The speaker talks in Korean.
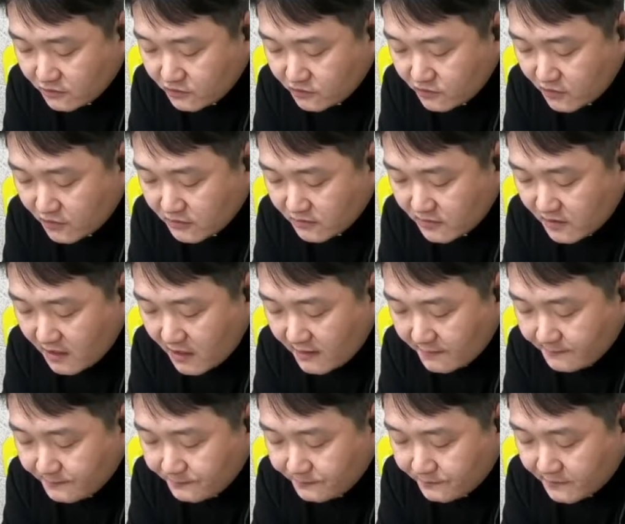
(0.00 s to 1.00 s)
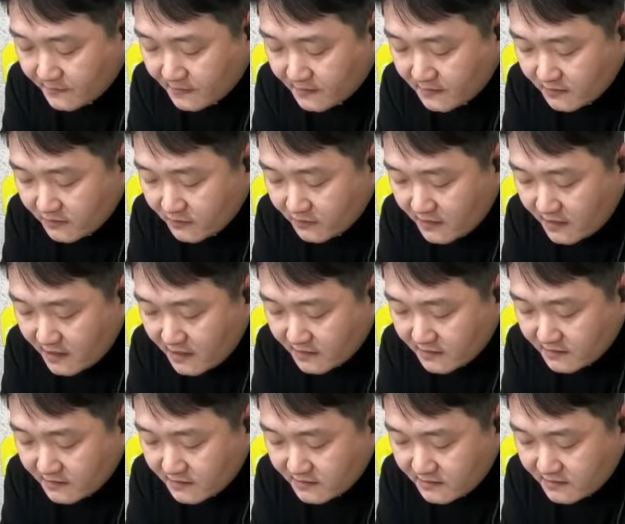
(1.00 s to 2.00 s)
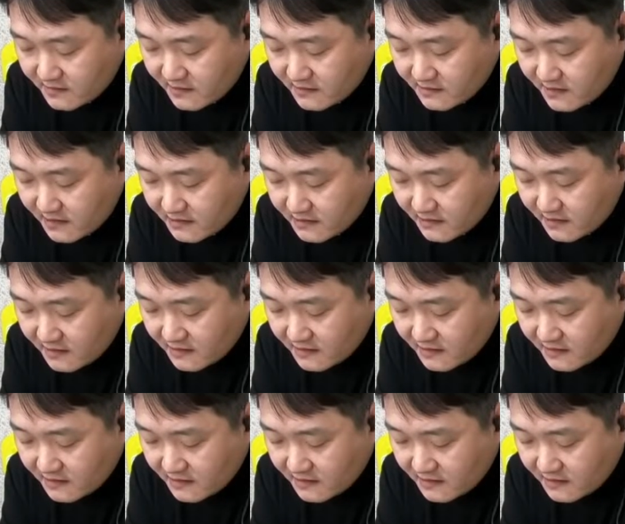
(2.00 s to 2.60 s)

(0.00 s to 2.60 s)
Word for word: 죽였다. 그러나 그 시해자들의